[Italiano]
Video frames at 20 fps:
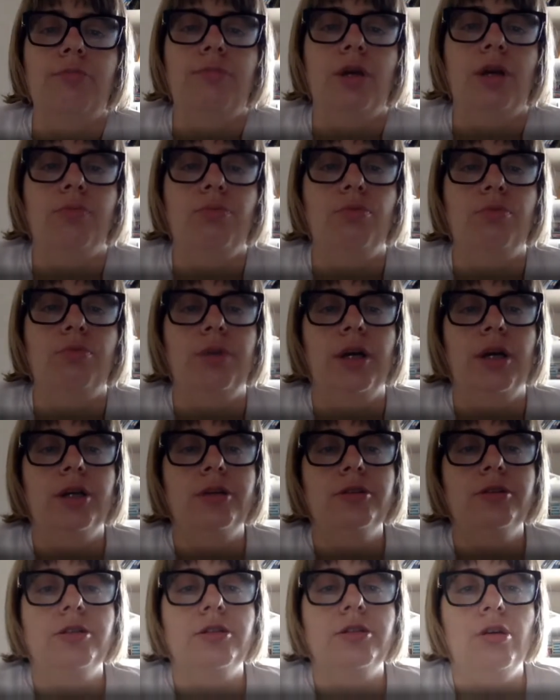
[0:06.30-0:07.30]
mia
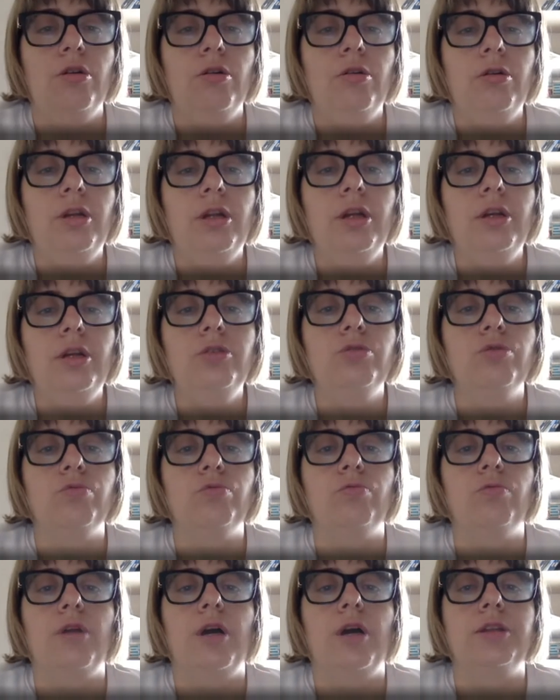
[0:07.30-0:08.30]
pubblicazione
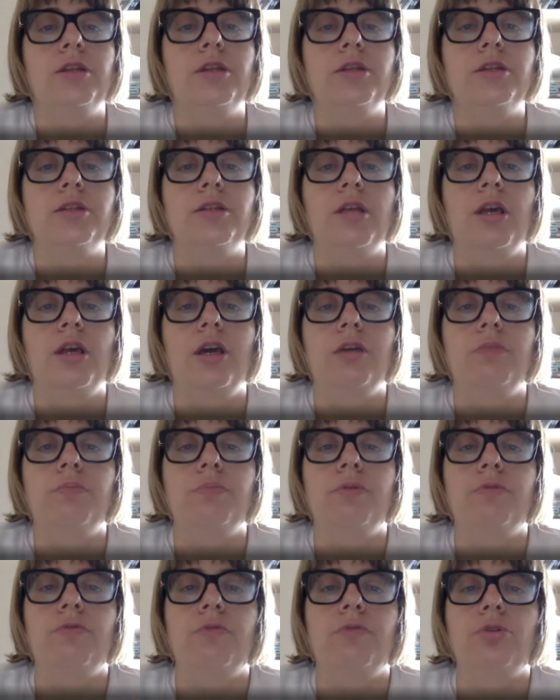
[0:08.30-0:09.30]
su Landscape
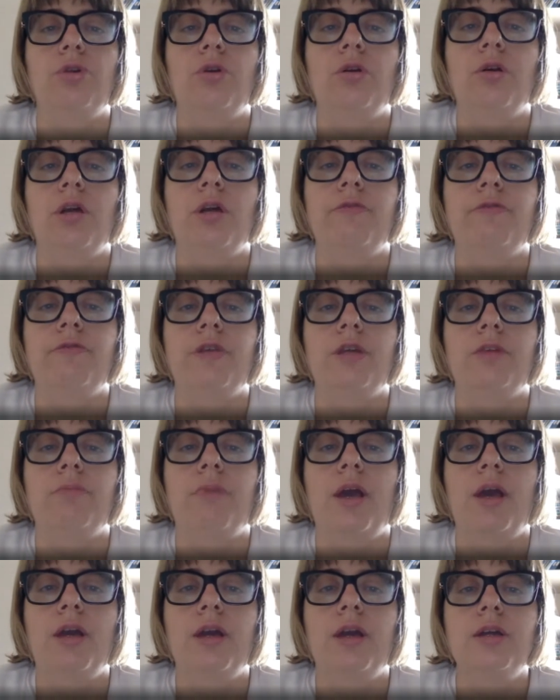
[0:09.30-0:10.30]
Photography
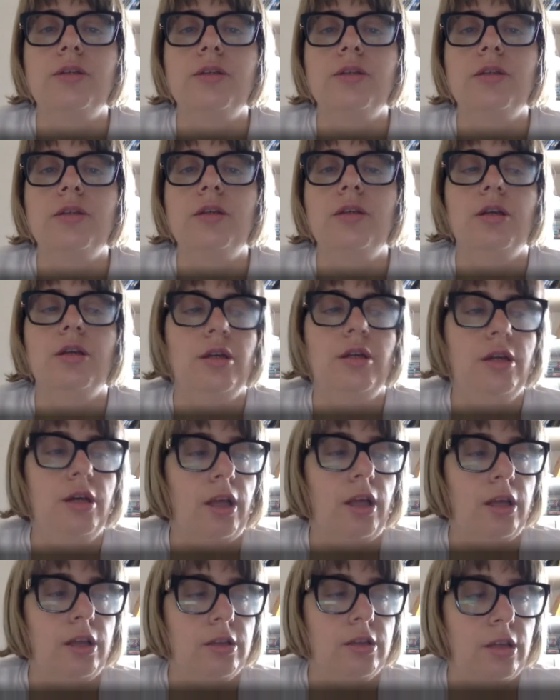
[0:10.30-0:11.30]
Magazine
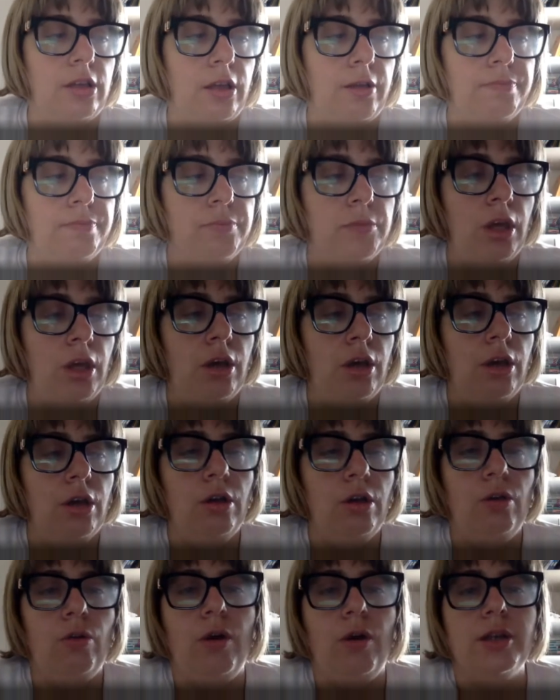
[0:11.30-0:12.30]
inerente
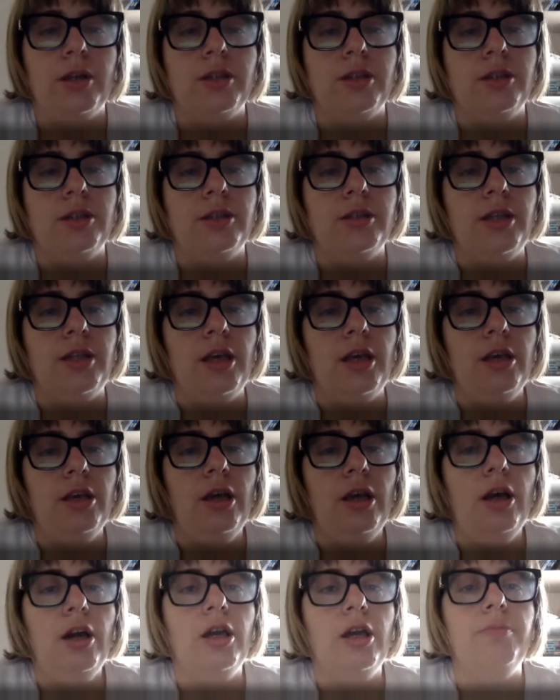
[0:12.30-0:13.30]
l'Oasi
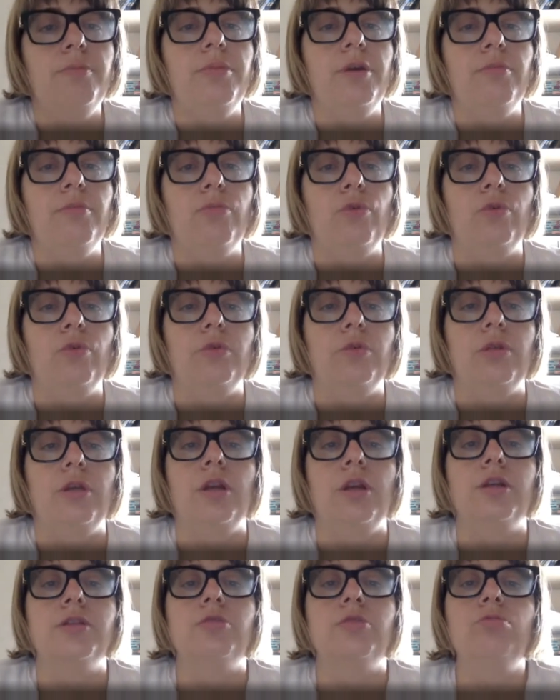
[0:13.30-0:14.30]
Zegna e Bielmonte.
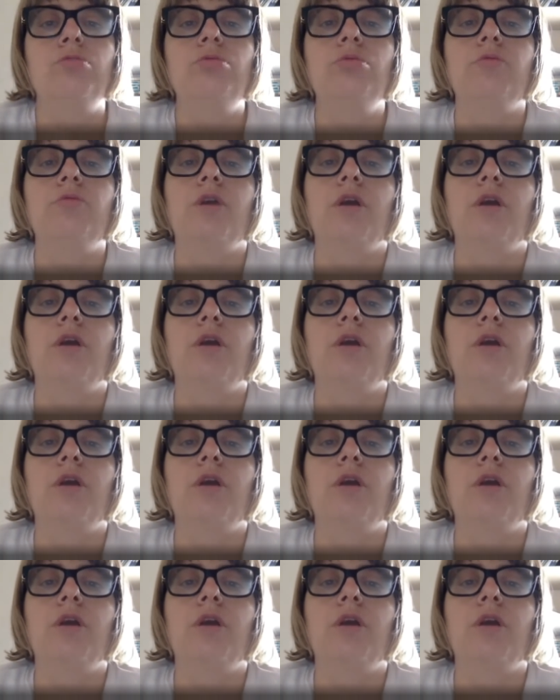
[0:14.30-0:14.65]
Innanzitutto vi